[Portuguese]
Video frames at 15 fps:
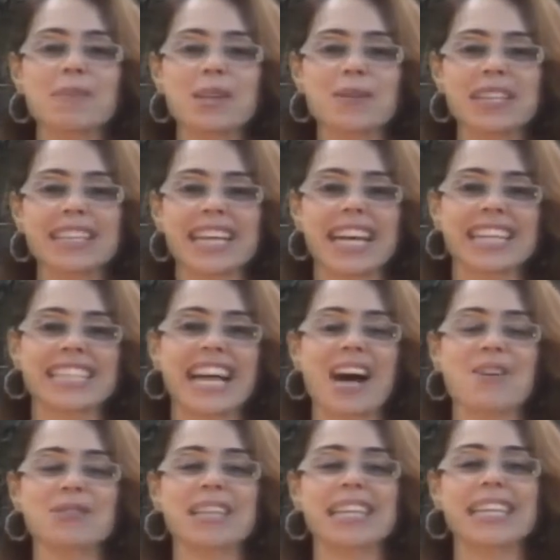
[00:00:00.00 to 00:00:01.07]
amigo
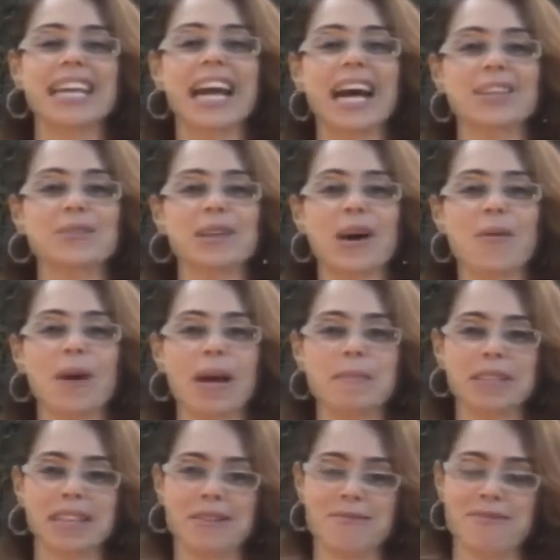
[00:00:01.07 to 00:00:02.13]
internauta ligado na
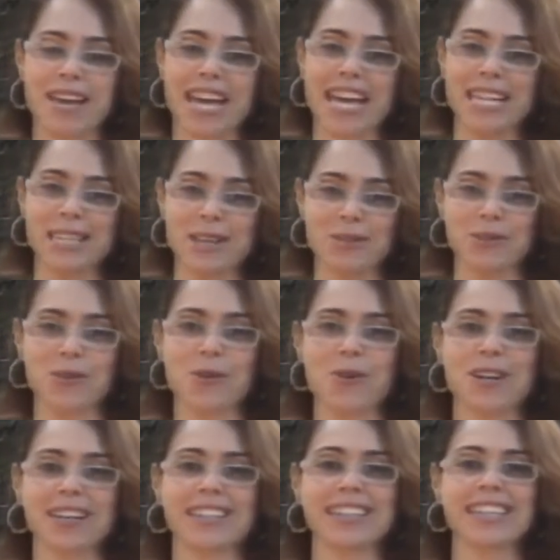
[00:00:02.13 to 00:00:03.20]
Web TV
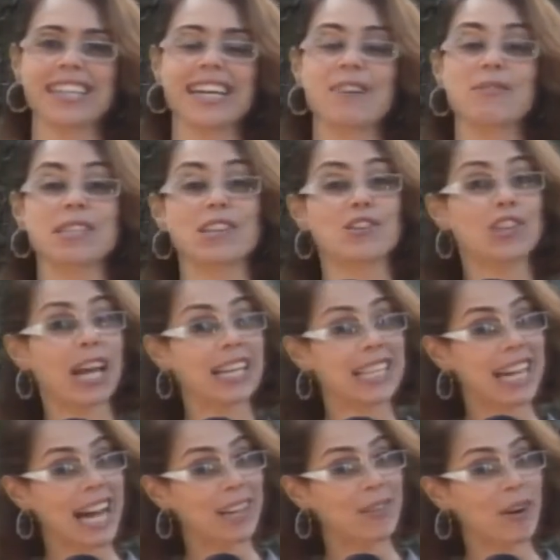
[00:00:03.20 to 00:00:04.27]
Redentor. Você está
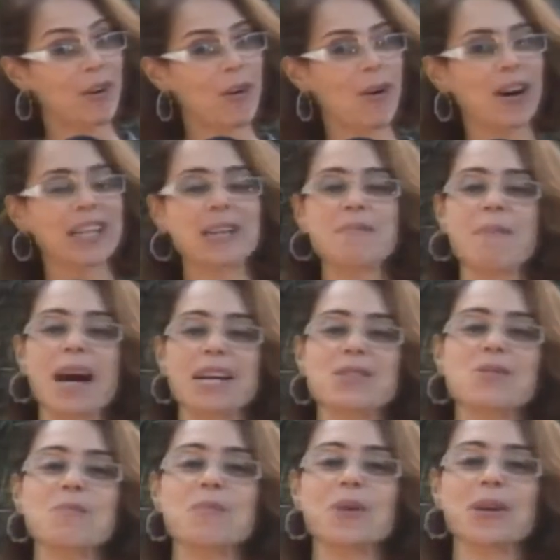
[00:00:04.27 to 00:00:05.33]
ligado agora em
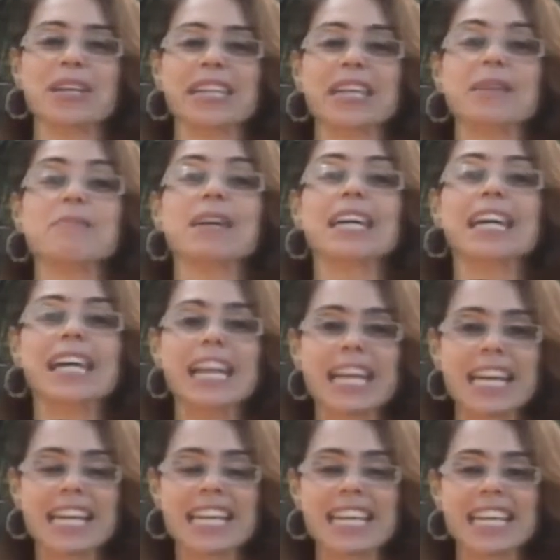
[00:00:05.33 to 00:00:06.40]
mais um programa
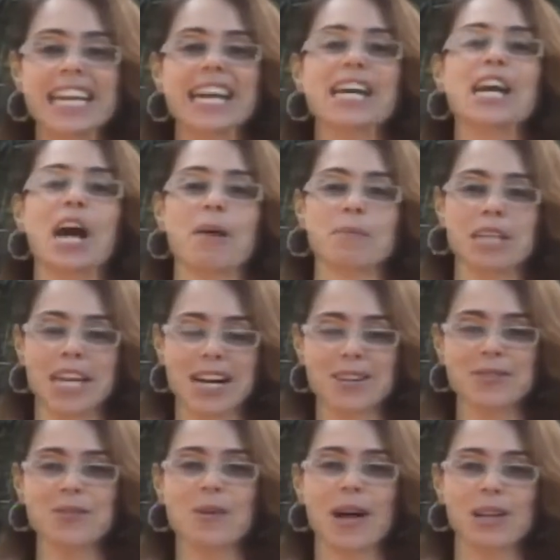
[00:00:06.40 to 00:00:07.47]
Clique,
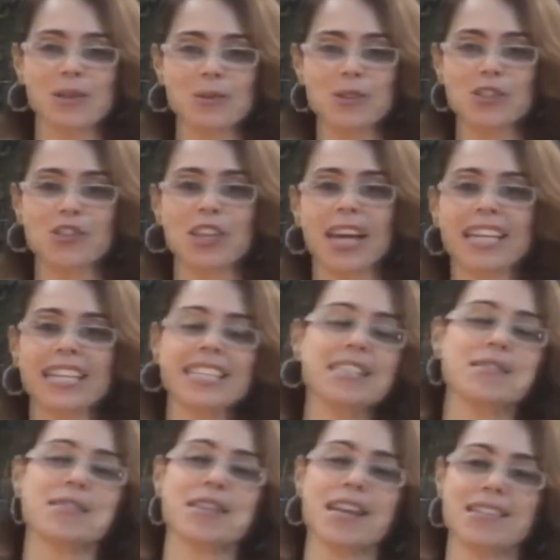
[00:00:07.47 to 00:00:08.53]
caminhando à luz da
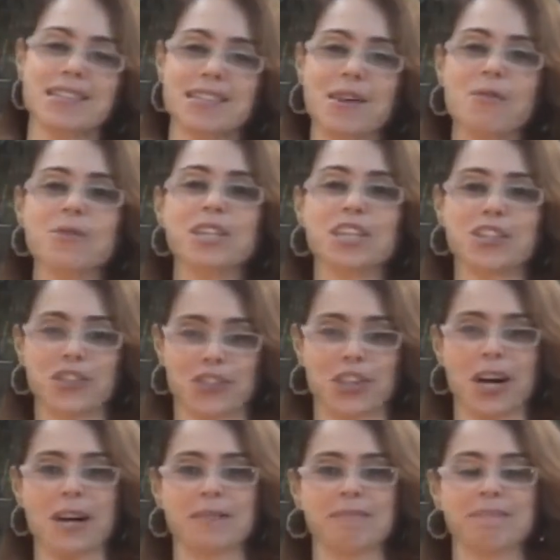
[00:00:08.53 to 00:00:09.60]
iniciação
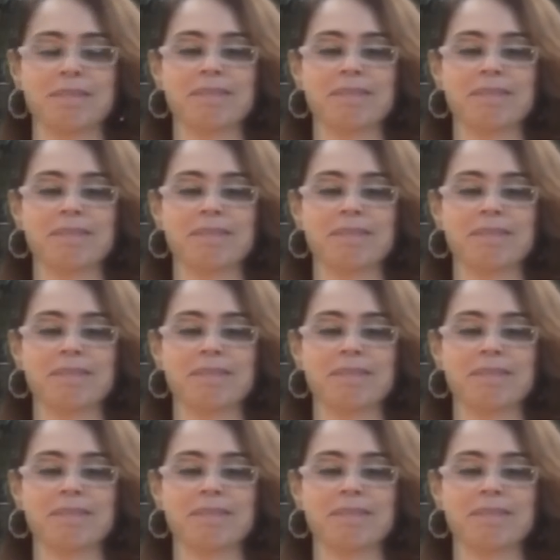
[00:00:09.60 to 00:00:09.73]
cristã.